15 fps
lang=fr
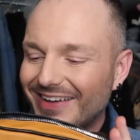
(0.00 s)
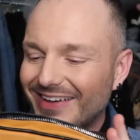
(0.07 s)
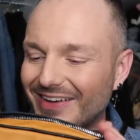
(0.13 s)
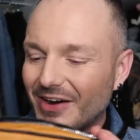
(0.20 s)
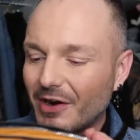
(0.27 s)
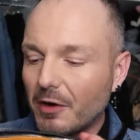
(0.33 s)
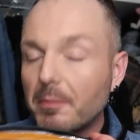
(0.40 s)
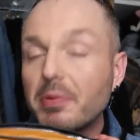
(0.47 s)

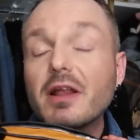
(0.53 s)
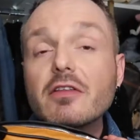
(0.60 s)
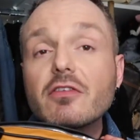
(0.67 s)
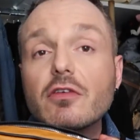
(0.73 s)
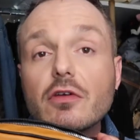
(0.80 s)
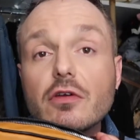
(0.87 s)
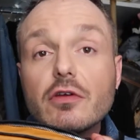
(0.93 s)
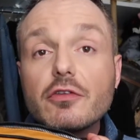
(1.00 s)
euh, en plein
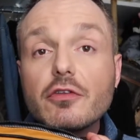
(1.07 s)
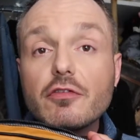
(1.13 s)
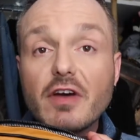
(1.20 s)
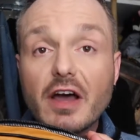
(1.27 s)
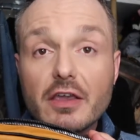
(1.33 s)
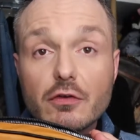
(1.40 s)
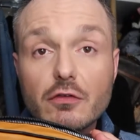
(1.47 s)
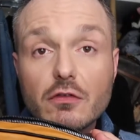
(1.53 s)
de,
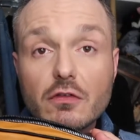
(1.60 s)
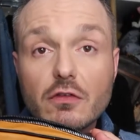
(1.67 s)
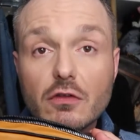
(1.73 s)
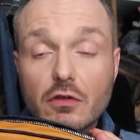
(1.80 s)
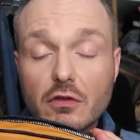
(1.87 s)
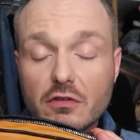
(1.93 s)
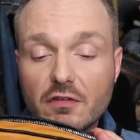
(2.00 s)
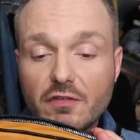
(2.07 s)
variantes
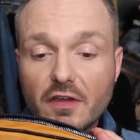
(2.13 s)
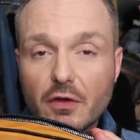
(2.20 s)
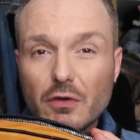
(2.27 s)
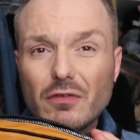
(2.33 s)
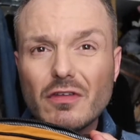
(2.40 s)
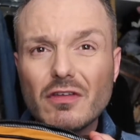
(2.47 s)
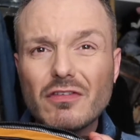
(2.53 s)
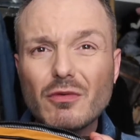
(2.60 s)

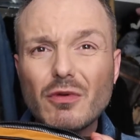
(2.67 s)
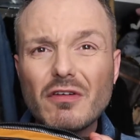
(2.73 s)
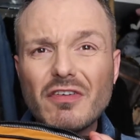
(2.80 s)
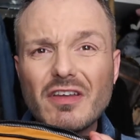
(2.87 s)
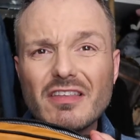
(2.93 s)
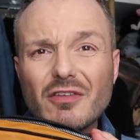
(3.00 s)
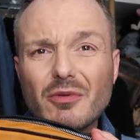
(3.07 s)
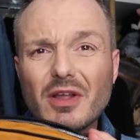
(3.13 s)
différentes. Ça doit,
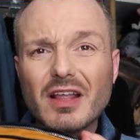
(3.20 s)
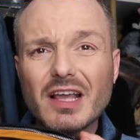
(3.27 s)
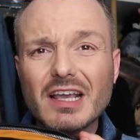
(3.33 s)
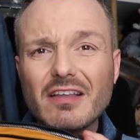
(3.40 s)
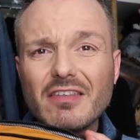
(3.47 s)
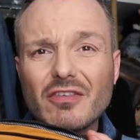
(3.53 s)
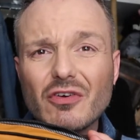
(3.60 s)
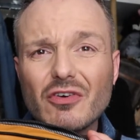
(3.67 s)
ça
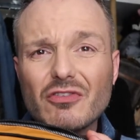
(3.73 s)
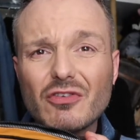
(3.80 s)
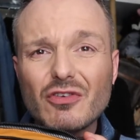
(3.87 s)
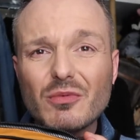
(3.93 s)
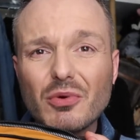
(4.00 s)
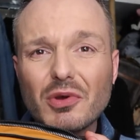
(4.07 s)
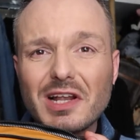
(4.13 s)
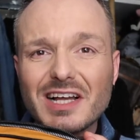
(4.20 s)
être ce
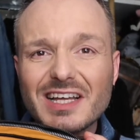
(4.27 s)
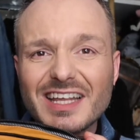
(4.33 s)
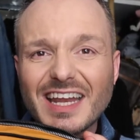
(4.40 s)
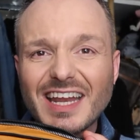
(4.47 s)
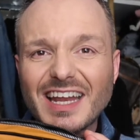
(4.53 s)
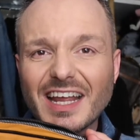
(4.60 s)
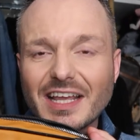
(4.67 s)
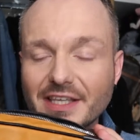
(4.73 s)
bruit-là.
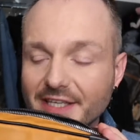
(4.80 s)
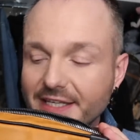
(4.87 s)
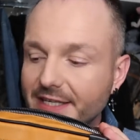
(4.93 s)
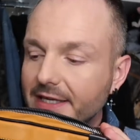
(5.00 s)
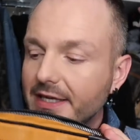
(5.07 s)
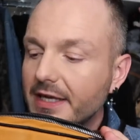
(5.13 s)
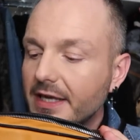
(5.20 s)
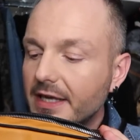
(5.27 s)

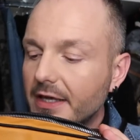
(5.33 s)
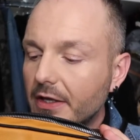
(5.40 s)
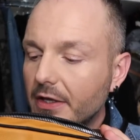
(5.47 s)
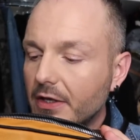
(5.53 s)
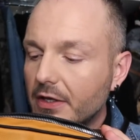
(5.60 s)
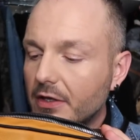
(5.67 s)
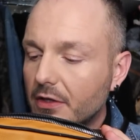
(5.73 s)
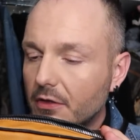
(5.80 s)

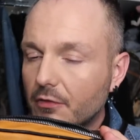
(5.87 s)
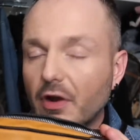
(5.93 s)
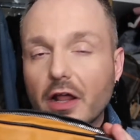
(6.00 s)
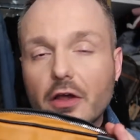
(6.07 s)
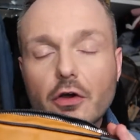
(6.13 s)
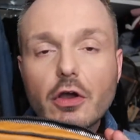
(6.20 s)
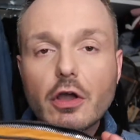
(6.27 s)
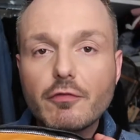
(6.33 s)

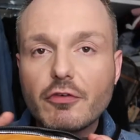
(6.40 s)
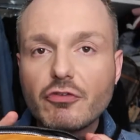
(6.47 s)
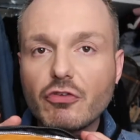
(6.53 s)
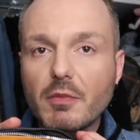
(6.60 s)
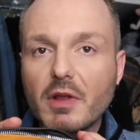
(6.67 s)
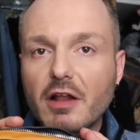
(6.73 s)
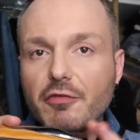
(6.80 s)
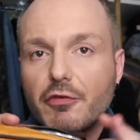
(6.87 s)
voilà, encore une fois, je
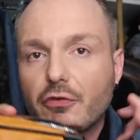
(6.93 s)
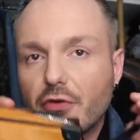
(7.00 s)
te mets la